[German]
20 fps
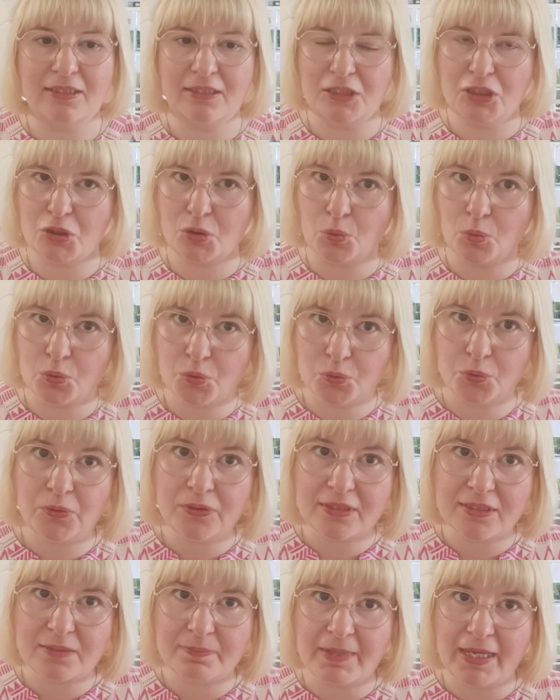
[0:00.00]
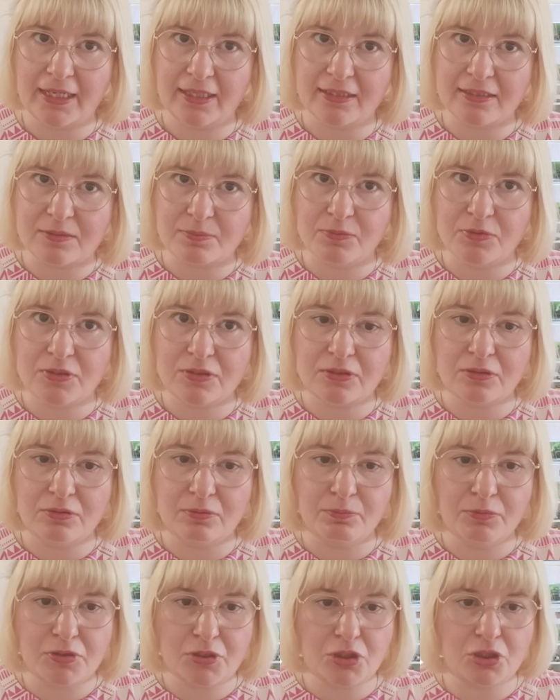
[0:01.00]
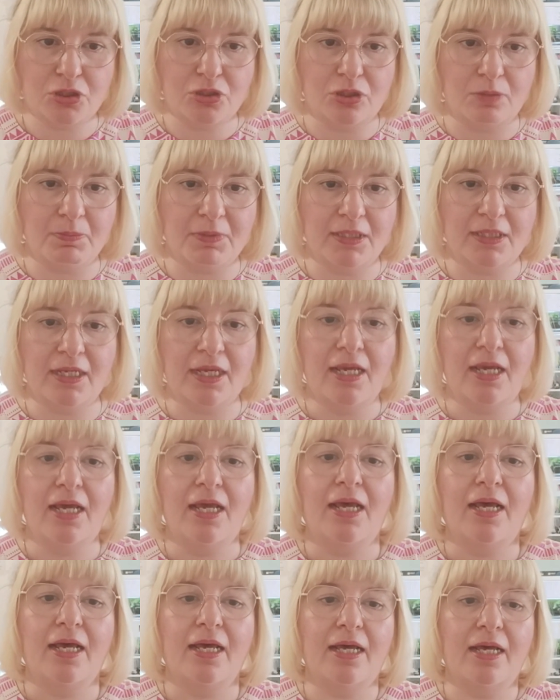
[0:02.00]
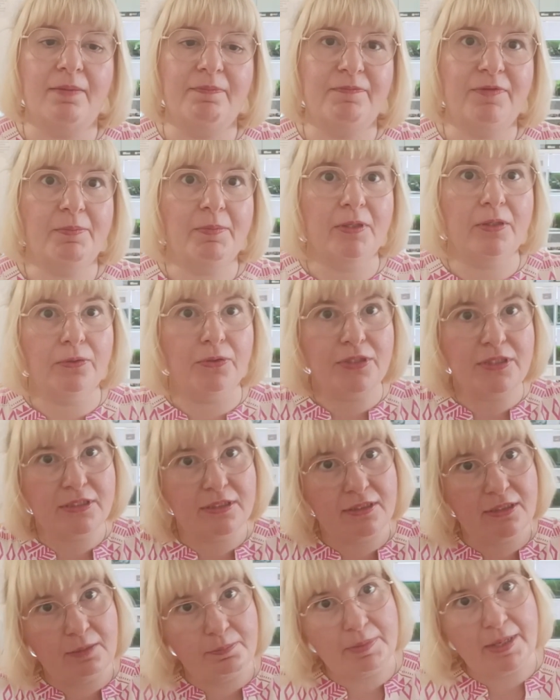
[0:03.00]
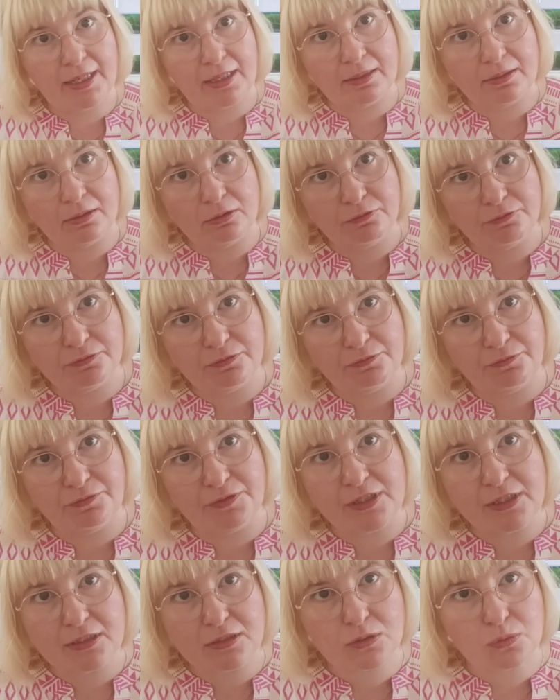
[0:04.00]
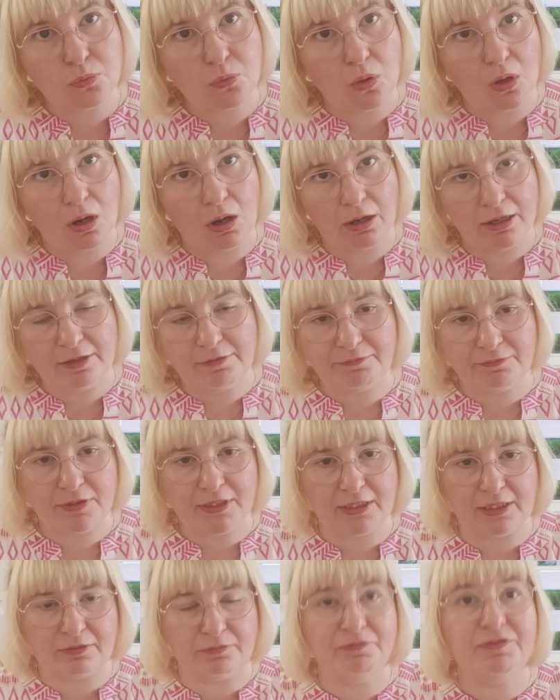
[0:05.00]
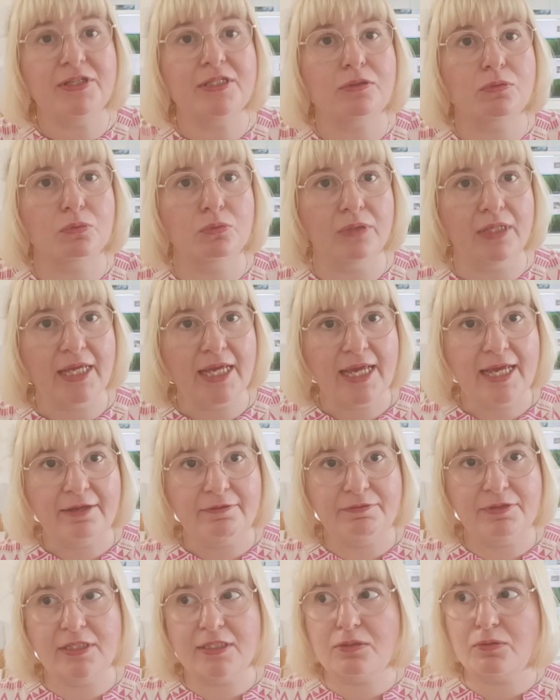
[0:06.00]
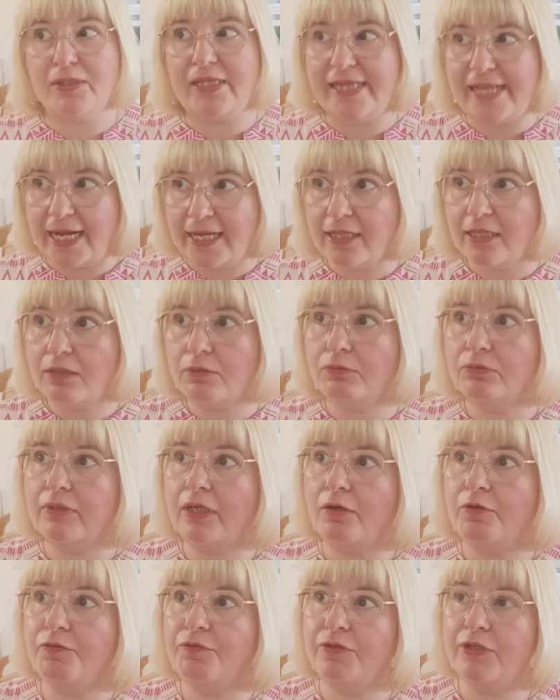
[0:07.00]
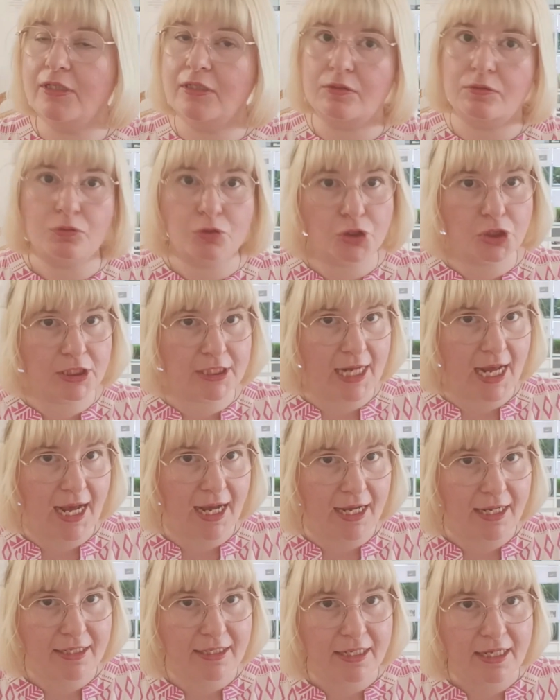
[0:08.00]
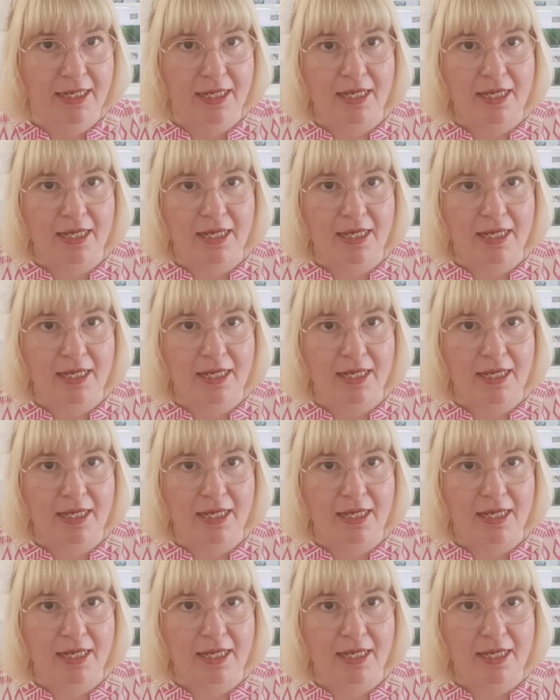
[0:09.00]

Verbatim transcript: Die Struktur des Beckens müsste, muss stimmen. Ähm, wir beleuchten die Becken oft viel zu häufig, also viel zu, viel zu lange und auch viel zu stark.